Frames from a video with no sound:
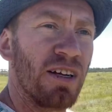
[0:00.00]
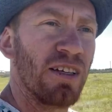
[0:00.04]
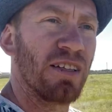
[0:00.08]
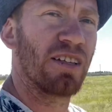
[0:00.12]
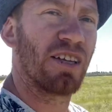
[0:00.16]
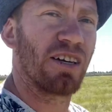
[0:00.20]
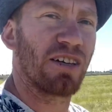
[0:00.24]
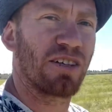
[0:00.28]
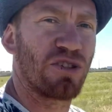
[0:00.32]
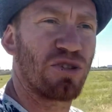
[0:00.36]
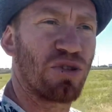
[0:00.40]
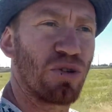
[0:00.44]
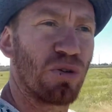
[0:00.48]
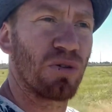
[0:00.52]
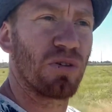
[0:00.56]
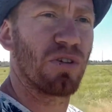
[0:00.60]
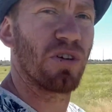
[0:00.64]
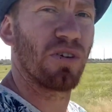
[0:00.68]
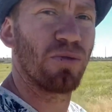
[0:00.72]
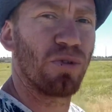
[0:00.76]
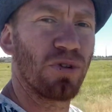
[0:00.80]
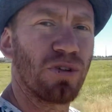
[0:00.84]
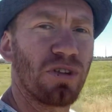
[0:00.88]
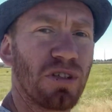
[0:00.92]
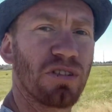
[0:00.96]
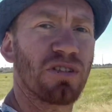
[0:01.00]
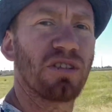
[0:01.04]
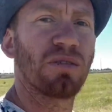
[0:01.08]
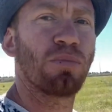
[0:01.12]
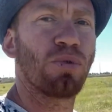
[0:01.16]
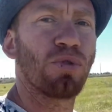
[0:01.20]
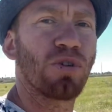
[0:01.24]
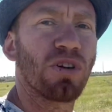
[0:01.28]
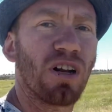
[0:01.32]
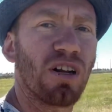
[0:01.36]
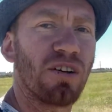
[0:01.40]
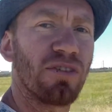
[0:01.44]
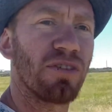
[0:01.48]
Так, телка вот из-за
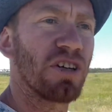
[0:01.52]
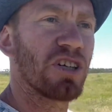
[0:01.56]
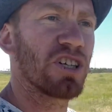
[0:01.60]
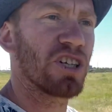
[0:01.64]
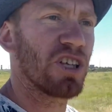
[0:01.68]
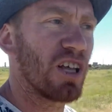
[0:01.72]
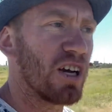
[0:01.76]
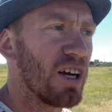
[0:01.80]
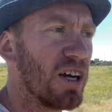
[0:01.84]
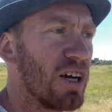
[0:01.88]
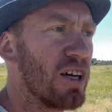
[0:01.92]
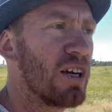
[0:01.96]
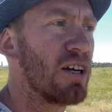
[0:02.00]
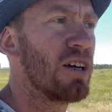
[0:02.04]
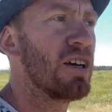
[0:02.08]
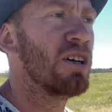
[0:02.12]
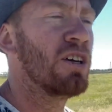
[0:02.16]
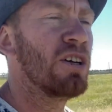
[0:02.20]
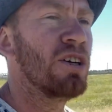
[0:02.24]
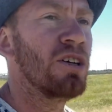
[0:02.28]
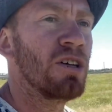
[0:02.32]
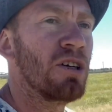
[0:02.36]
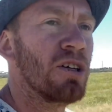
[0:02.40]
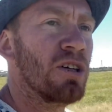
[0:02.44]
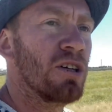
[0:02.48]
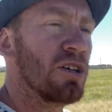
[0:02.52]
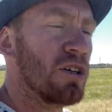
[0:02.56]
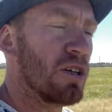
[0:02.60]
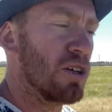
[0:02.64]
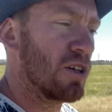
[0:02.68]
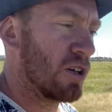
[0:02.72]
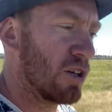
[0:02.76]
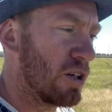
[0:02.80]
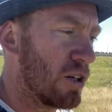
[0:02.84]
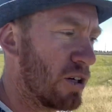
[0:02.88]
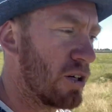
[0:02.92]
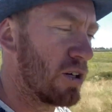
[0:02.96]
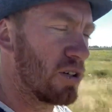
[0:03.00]
бугра вышла.
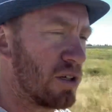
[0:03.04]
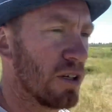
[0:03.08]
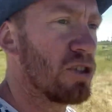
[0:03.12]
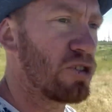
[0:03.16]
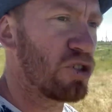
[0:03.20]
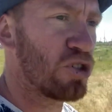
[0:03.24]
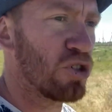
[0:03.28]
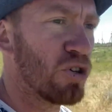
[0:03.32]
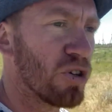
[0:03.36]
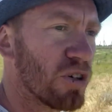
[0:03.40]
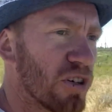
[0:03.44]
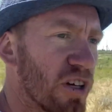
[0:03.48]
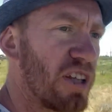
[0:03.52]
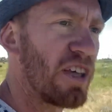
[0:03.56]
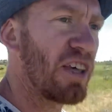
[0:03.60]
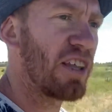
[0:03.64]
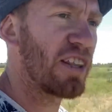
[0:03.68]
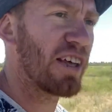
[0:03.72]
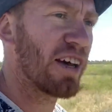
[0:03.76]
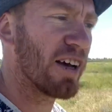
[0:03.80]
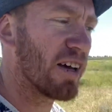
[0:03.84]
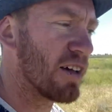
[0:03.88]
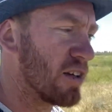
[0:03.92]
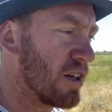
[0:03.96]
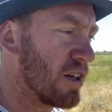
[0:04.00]
Че, гнида?